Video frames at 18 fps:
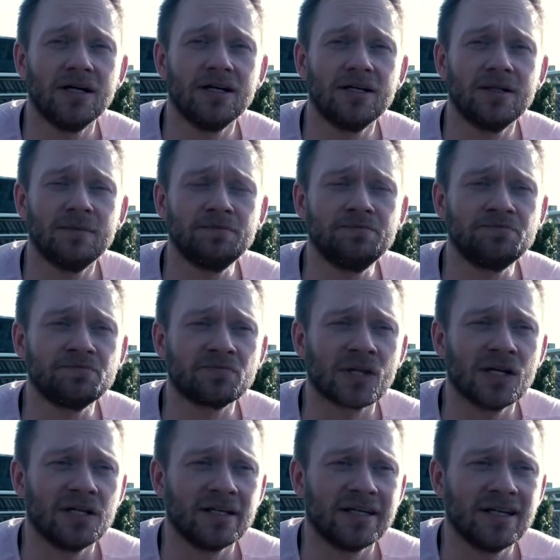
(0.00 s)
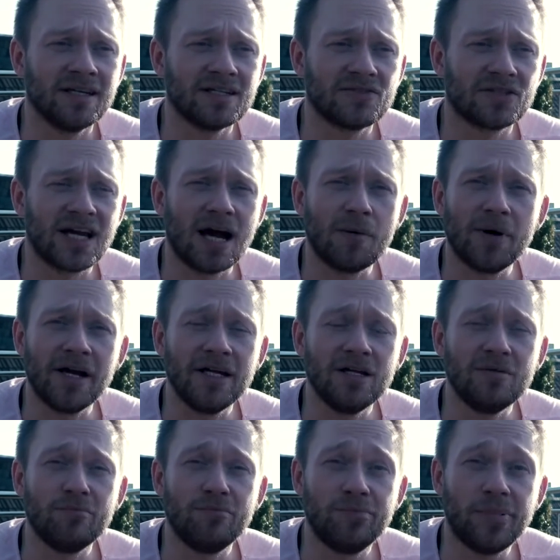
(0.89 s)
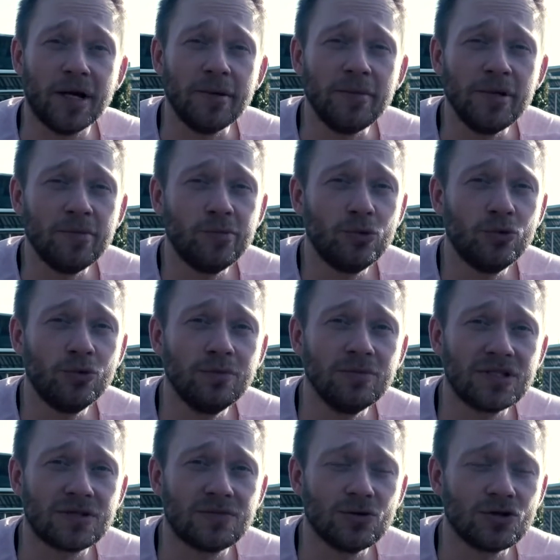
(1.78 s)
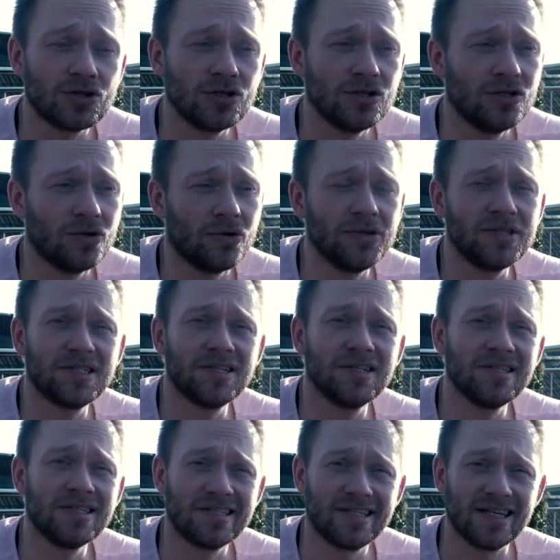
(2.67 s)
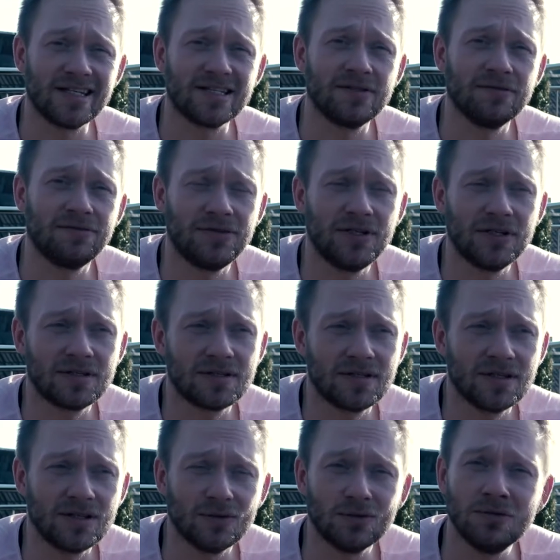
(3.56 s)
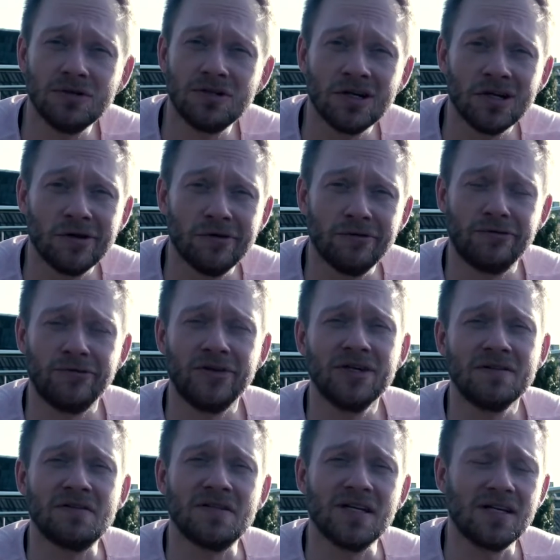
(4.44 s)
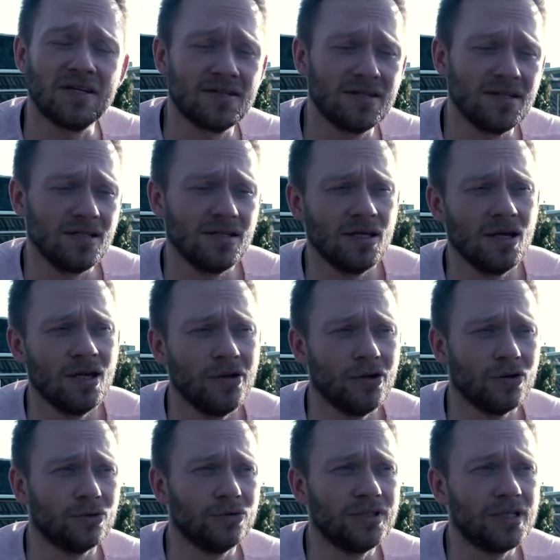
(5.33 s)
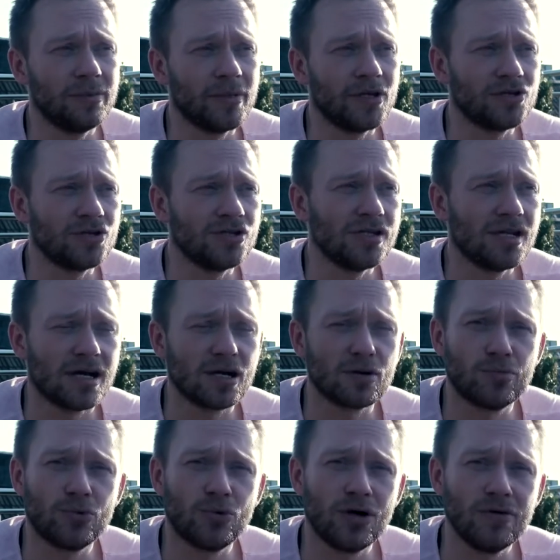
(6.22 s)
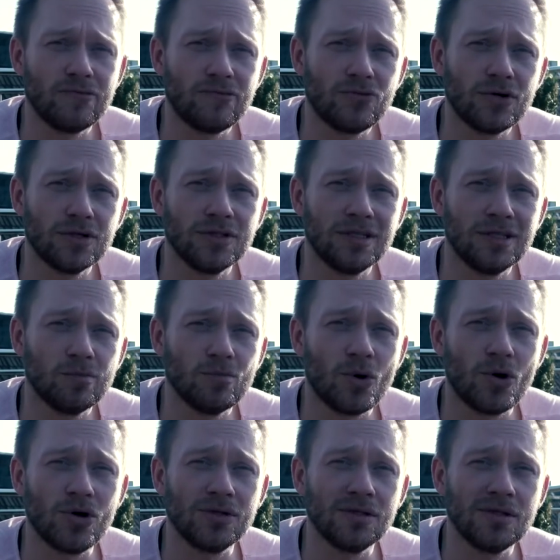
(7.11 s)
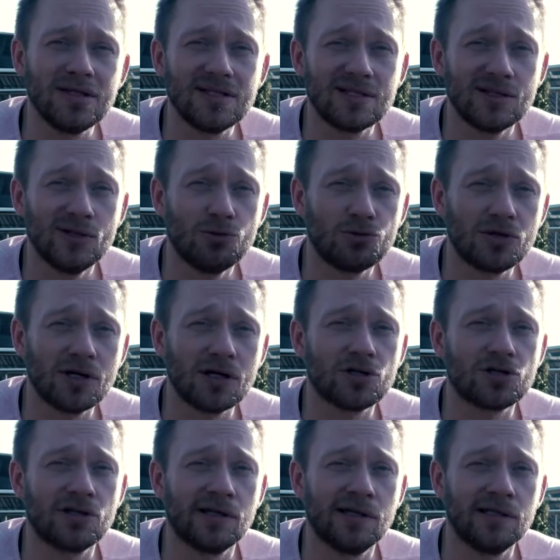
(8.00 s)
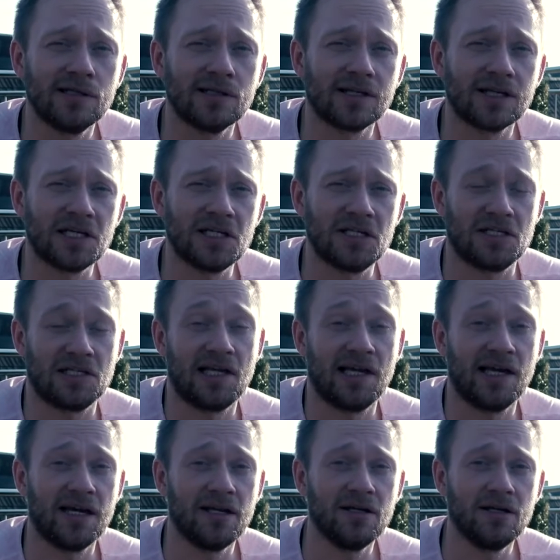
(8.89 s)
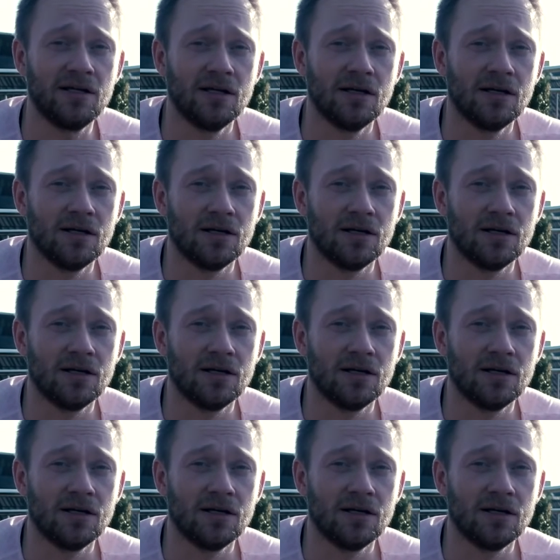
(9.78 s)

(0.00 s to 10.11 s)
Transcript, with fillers: Ähm, ja, es gab einen Babyboom zwischen 1946 und 1964 und die Menschen, die da geboren wurden, die mochten diesen Look anscheinend recht gerne.